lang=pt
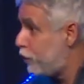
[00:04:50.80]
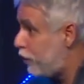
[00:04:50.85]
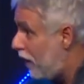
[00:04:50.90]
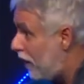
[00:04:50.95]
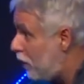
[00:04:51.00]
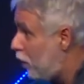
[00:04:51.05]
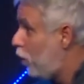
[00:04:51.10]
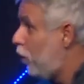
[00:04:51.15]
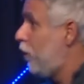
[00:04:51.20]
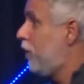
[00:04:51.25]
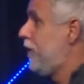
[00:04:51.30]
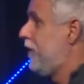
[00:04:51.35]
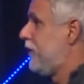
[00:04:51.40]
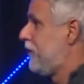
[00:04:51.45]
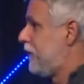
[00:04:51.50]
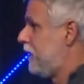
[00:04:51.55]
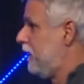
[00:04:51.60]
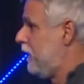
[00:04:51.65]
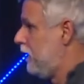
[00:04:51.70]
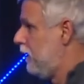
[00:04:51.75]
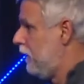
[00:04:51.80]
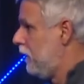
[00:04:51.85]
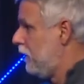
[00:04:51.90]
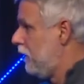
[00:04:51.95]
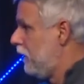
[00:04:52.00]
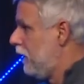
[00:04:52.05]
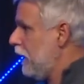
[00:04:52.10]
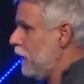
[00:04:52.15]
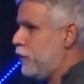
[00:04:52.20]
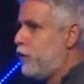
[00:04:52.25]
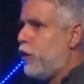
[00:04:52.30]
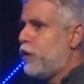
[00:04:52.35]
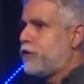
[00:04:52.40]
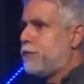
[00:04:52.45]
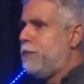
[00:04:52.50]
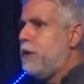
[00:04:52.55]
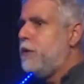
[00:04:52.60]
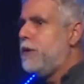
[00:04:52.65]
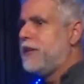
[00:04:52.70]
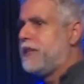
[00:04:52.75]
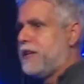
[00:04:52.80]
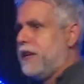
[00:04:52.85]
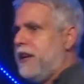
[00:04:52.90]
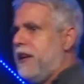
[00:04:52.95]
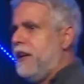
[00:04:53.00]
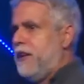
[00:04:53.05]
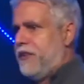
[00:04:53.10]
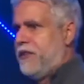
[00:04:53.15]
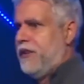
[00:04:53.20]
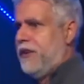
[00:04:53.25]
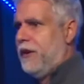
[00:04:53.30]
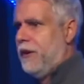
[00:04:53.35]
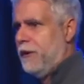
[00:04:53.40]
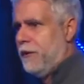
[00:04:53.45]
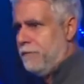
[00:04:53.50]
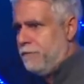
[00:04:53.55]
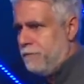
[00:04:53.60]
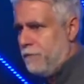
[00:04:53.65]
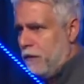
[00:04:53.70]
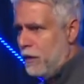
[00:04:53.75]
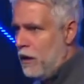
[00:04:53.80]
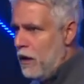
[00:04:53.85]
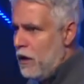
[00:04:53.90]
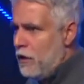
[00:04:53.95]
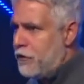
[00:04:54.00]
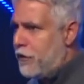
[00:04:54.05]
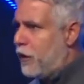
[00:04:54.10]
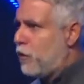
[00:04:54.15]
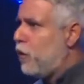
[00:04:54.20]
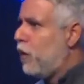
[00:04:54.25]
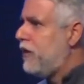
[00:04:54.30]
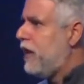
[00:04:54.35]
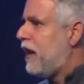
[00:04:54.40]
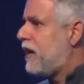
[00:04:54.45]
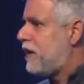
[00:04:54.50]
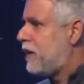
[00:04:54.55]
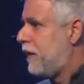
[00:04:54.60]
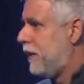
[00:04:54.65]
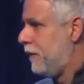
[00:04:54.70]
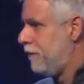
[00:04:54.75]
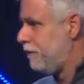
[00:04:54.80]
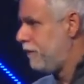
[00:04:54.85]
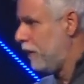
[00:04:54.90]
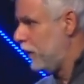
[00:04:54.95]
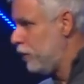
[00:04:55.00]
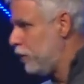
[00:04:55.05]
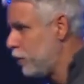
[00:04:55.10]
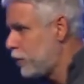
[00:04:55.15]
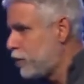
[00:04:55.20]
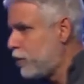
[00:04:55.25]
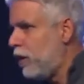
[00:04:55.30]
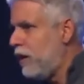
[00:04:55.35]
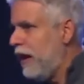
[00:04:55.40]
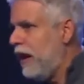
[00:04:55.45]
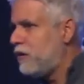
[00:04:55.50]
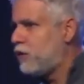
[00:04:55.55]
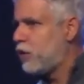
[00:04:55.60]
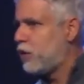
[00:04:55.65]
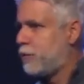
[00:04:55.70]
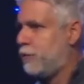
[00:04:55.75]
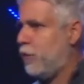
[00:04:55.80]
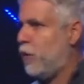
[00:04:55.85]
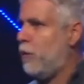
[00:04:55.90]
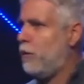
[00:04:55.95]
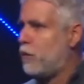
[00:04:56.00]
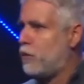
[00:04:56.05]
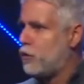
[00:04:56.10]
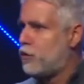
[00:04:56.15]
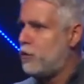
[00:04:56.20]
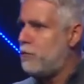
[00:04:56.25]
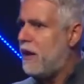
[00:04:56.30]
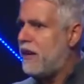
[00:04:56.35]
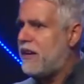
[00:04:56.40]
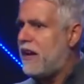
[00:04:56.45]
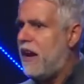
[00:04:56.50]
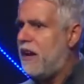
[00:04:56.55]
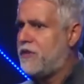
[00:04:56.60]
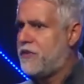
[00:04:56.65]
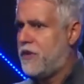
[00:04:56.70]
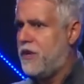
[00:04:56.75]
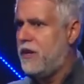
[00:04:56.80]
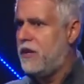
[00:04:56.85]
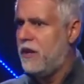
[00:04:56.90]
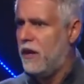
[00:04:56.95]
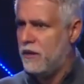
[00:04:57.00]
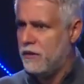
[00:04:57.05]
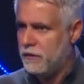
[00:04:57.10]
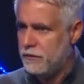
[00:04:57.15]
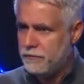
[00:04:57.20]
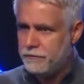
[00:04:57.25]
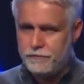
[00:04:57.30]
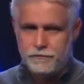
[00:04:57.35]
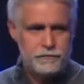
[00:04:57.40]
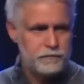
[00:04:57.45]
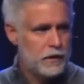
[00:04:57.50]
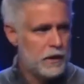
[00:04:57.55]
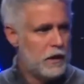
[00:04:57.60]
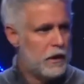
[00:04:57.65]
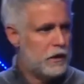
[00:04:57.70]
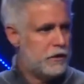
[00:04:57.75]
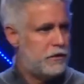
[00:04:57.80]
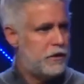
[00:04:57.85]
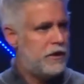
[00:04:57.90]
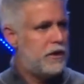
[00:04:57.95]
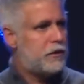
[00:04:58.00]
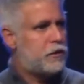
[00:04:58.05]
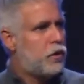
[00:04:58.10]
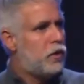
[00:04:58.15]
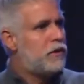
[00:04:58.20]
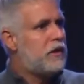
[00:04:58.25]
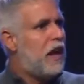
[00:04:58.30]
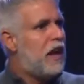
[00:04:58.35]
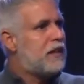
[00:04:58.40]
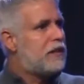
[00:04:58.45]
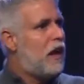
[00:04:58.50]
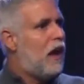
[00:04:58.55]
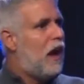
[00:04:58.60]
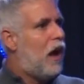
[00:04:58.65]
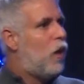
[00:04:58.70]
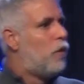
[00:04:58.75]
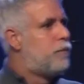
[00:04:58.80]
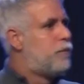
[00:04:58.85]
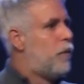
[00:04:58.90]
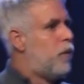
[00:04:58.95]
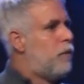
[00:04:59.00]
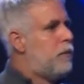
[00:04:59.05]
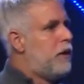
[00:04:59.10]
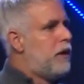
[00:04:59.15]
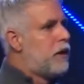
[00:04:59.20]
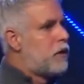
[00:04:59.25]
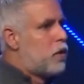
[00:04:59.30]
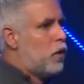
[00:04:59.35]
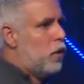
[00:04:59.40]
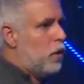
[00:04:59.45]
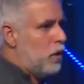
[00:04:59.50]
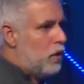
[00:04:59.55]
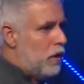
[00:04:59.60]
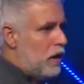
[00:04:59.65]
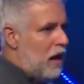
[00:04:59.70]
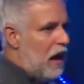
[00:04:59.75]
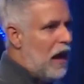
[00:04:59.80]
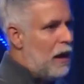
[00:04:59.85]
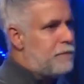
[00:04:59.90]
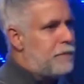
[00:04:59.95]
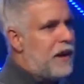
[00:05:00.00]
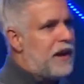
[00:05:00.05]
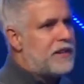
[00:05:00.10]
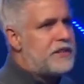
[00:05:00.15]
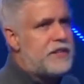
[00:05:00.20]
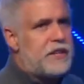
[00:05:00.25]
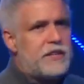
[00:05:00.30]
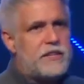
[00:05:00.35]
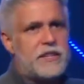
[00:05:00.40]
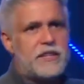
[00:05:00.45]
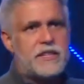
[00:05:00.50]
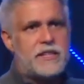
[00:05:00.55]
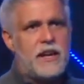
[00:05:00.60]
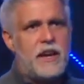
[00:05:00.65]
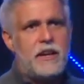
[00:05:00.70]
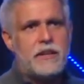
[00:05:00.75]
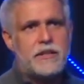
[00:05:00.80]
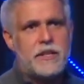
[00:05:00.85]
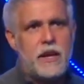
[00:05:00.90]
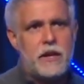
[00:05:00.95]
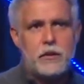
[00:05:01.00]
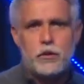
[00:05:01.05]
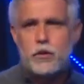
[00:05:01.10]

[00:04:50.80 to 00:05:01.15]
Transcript: os valores. 2013, chegou na, nos colégios públicos uma cartilha direcionada ao público a partir de seis